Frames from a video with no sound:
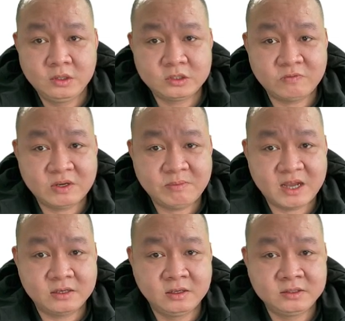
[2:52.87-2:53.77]
Trong văn
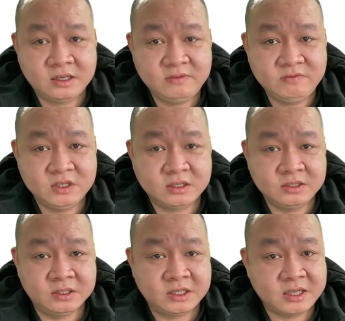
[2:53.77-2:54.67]
bản hướng dẫn vừa được
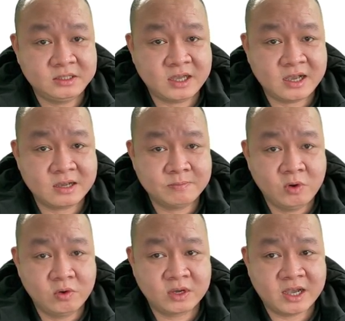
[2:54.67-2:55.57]
gửi đến thanh tra các
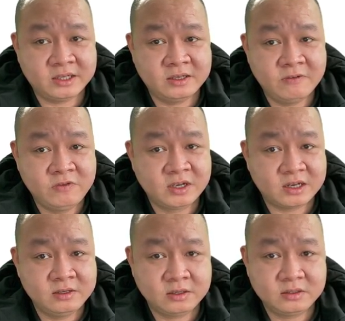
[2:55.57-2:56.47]
bộ ngành địa phương
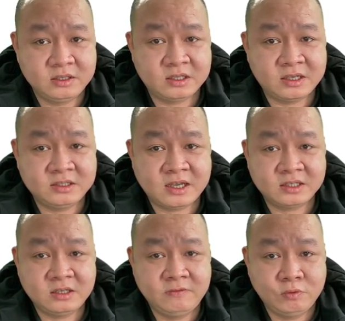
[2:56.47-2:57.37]
cả nước thì thanh
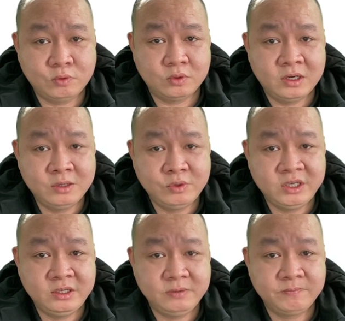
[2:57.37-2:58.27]
tra chính phủ lưu
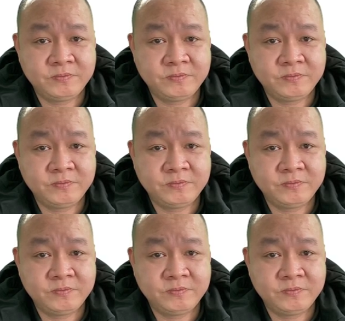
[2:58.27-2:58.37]
ý